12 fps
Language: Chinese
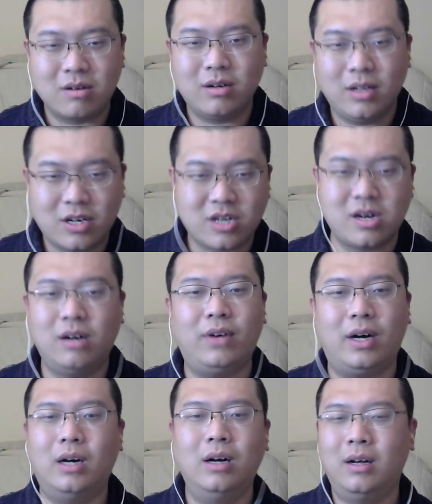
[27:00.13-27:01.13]
上的伤
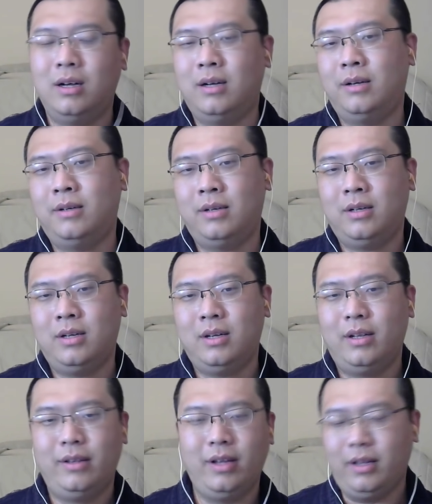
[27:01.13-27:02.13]
亡，
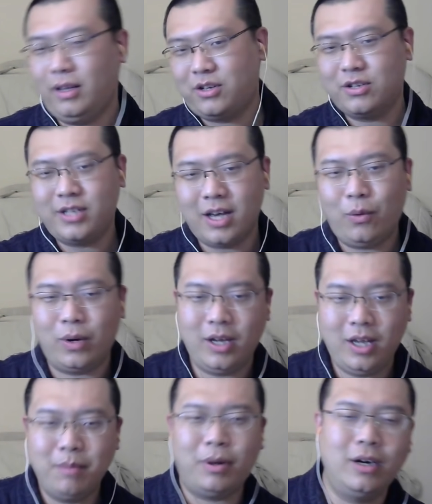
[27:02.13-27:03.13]
那那之前我跟
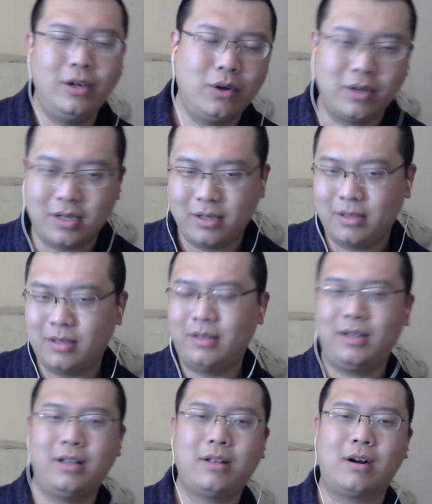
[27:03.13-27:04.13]
一朋友在
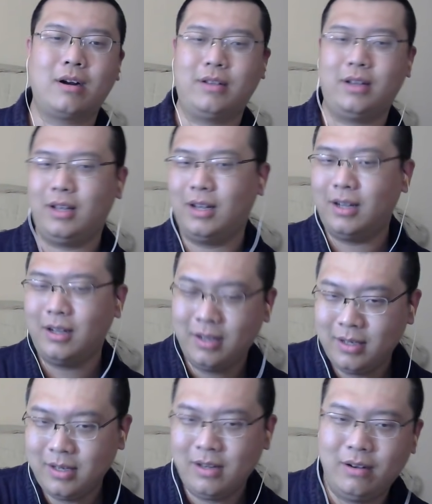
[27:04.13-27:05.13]
在那哪儿，在那个
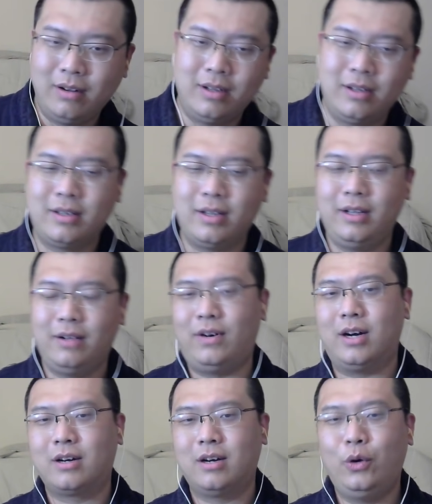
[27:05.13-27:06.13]
在那个
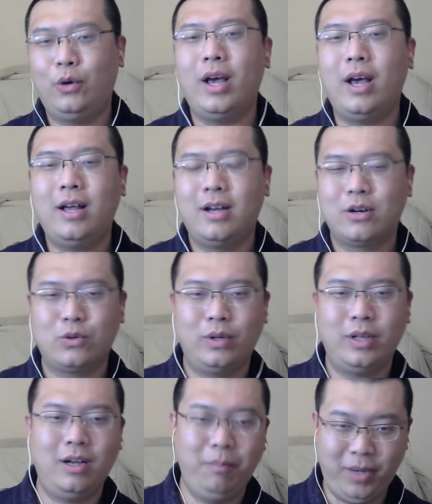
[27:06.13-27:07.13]
网上留言说那
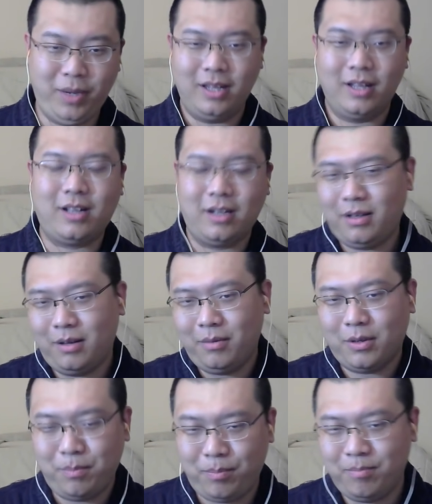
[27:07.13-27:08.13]
个比呢，他他
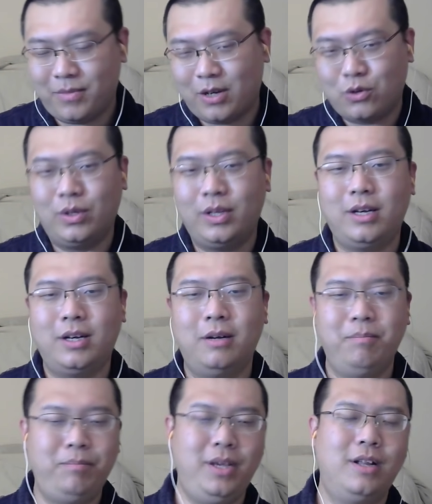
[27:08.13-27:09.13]
他说那个
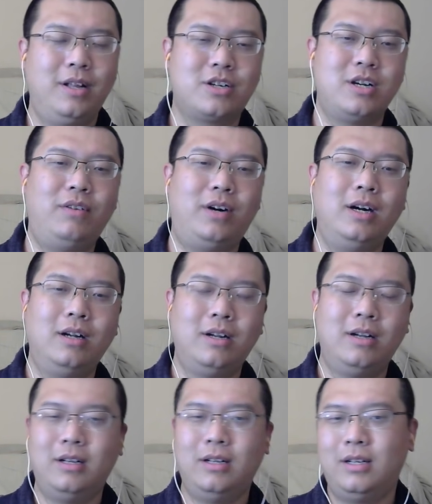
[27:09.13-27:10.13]
比那个伤亡，
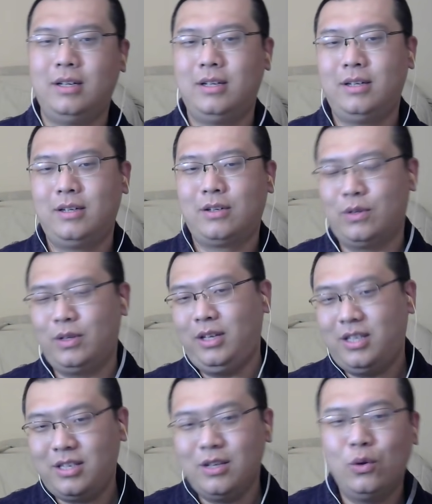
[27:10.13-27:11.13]
说那
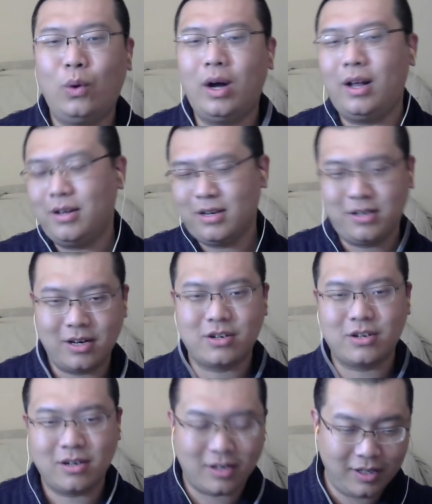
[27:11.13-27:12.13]
新冠这个这个
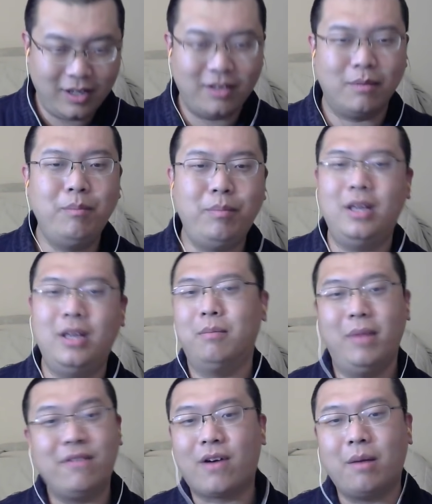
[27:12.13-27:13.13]
事儿跟那个怎么比呢？
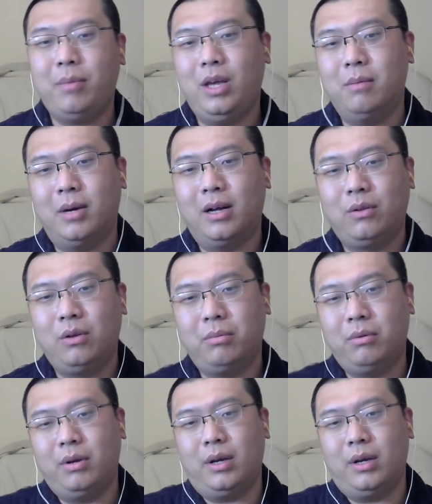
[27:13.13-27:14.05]
没法比嘛，对不对？